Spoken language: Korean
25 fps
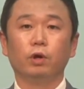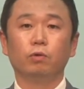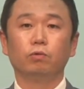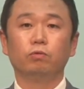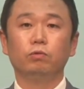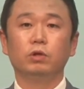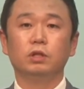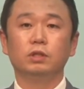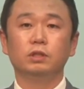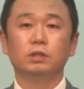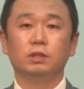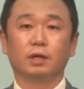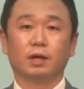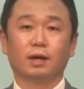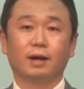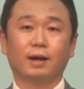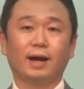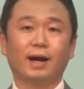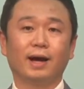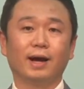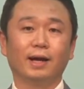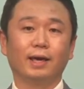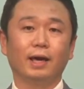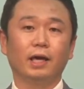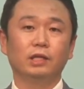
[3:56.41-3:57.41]
우리는
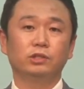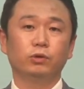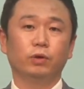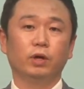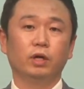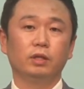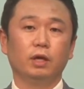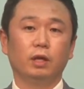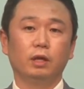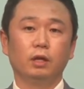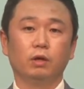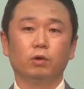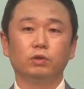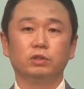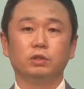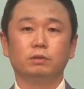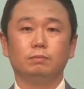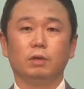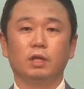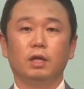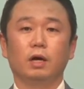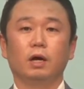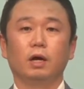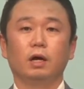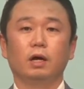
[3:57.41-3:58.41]
강해져야 되는
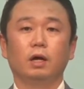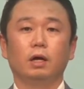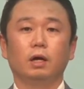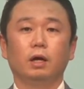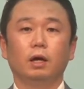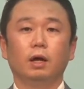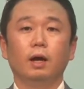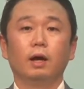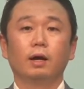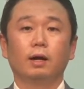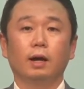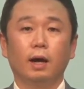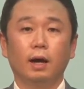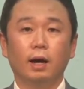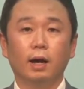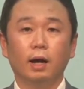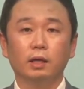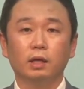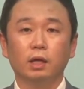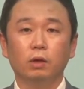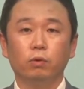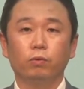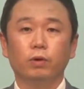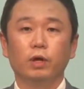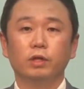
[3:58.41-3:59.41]
것입니다.
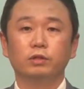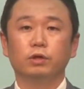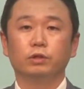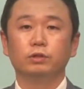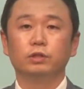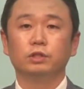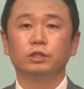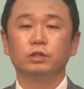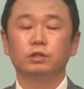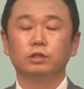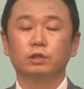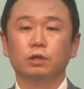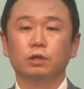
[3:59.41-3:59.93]
강하기 위해서는